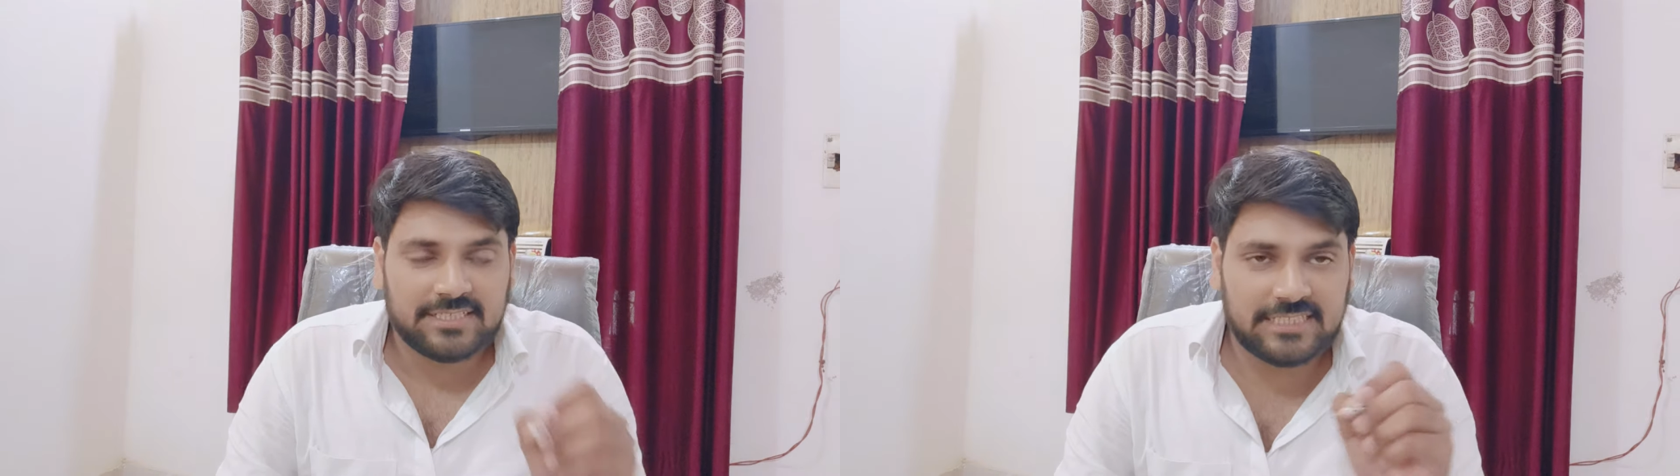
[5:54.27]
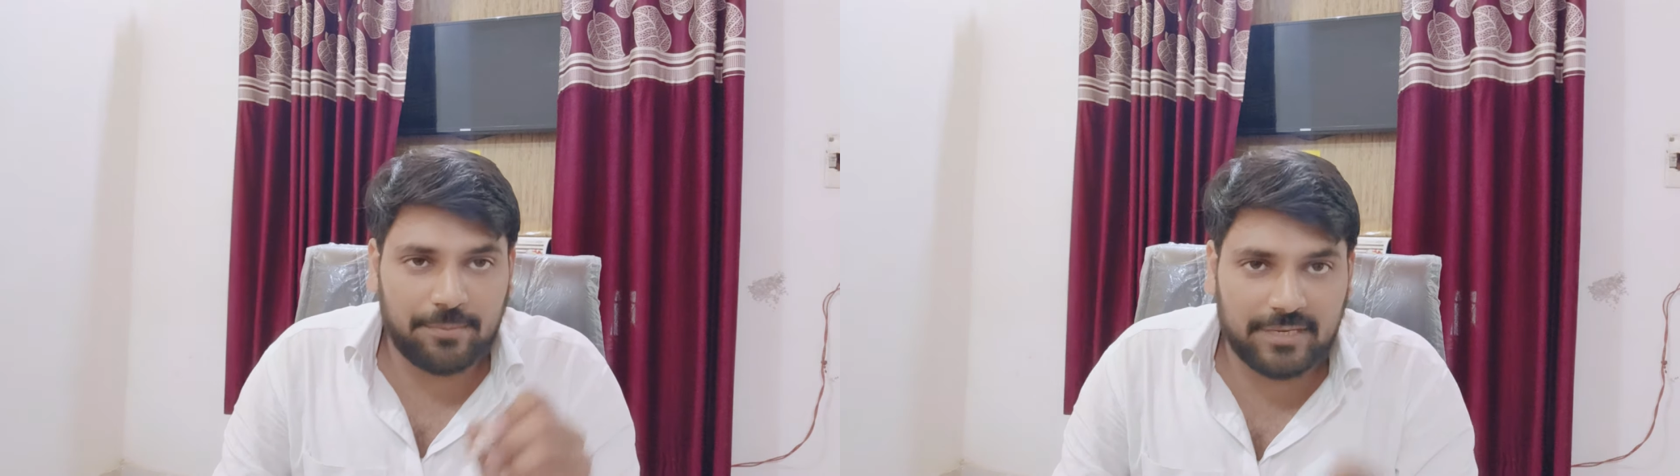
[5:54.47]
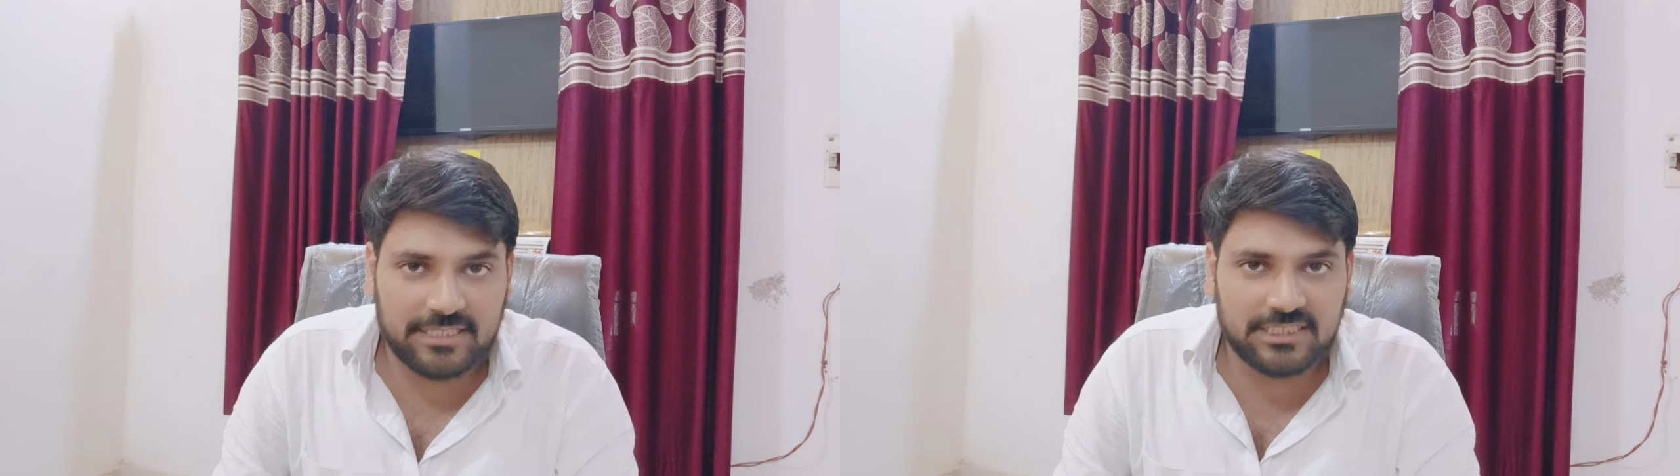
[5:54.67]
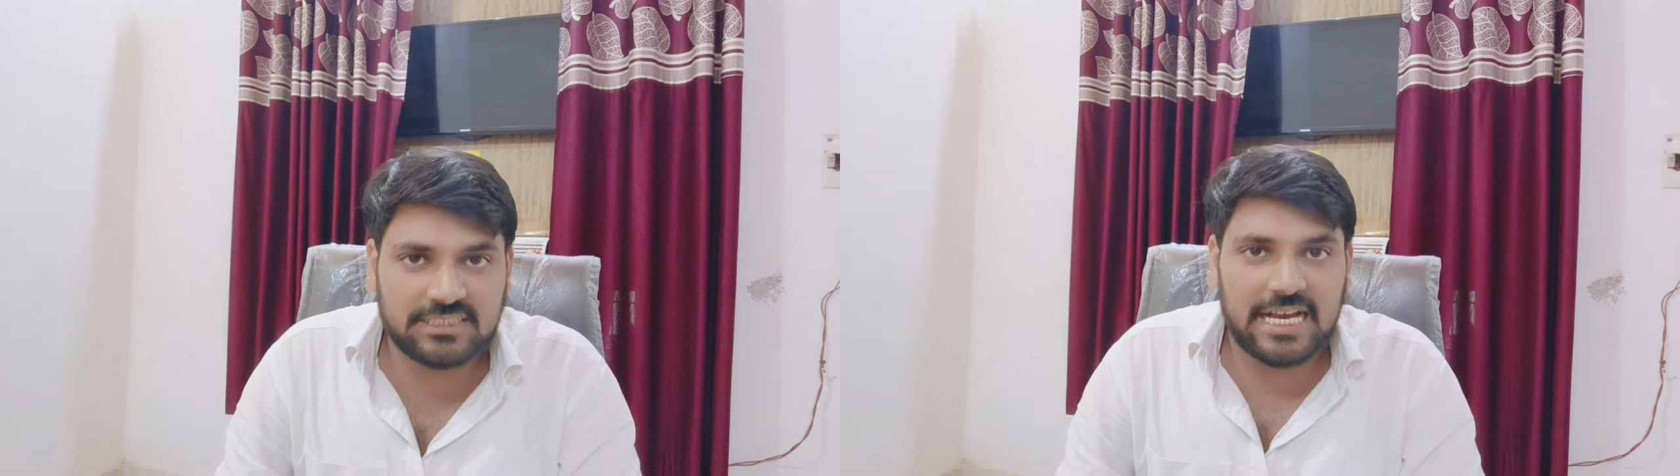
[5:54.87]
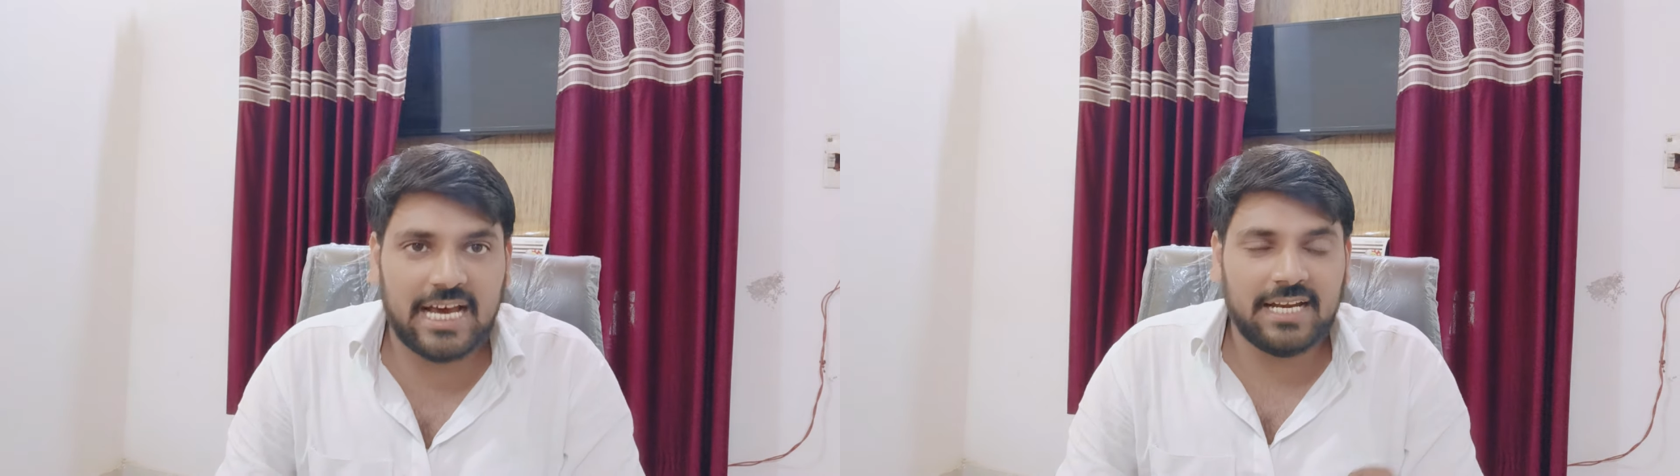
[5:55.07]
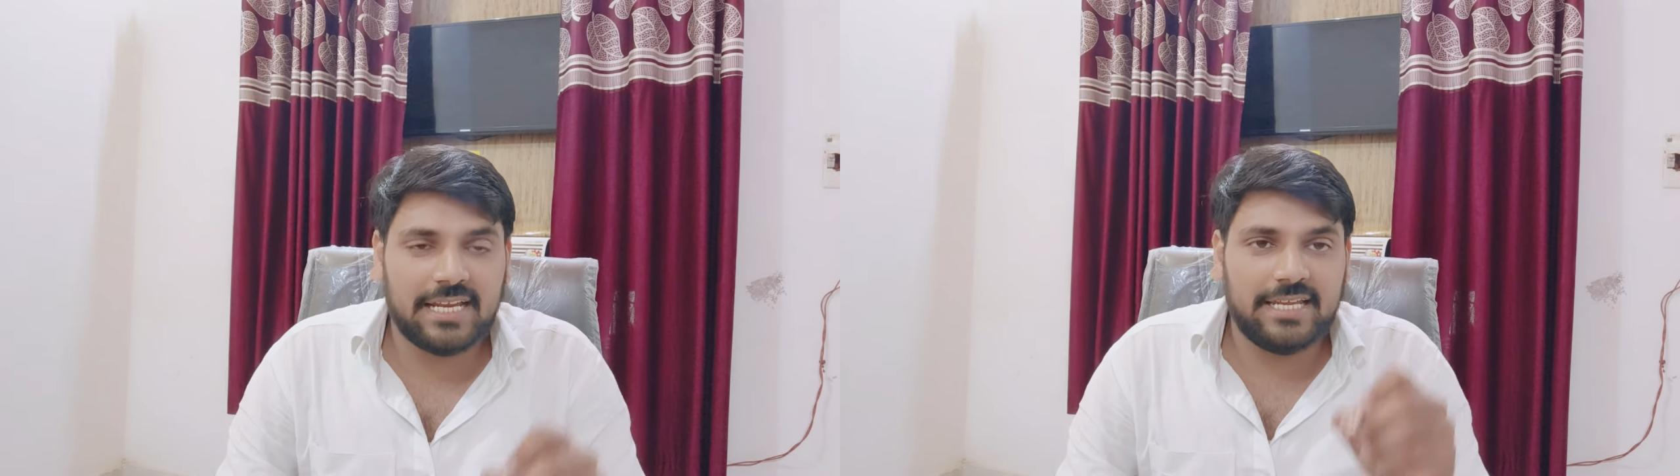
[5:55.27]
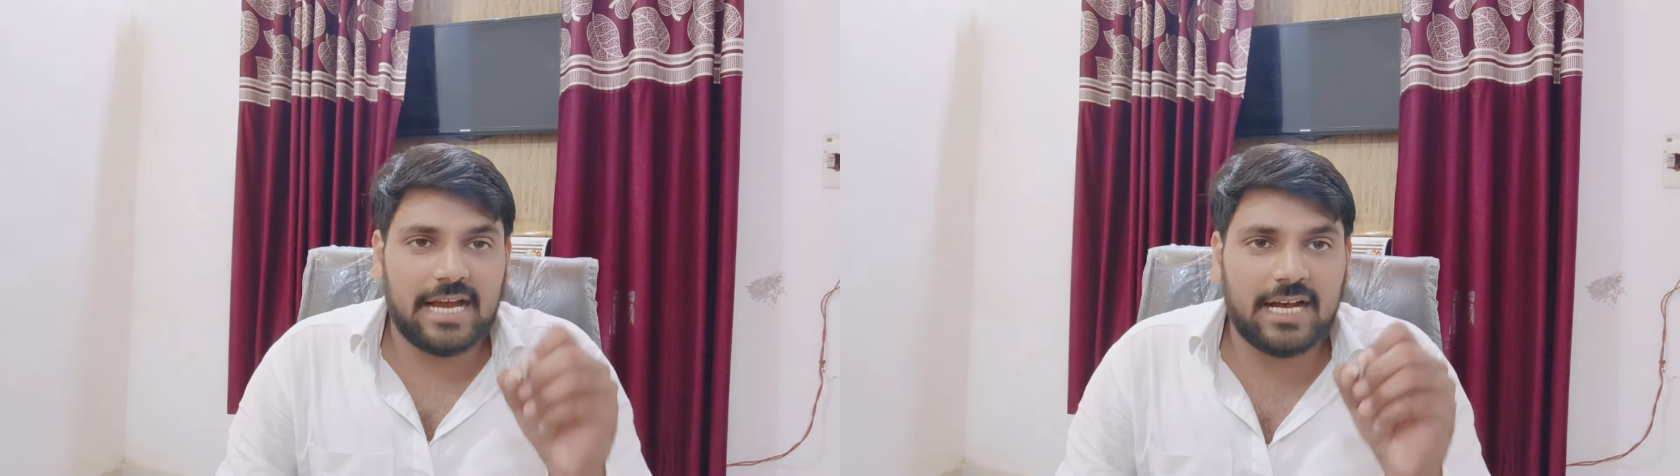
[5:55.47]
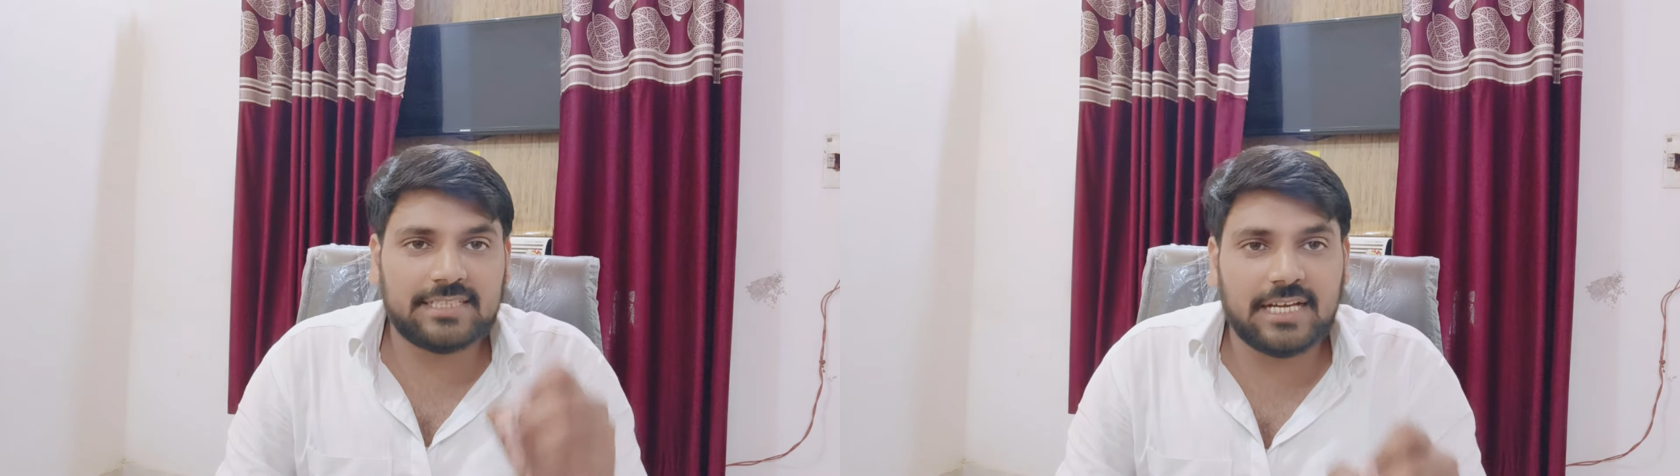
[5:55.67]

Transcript: सब रजिस्ट्रार यहां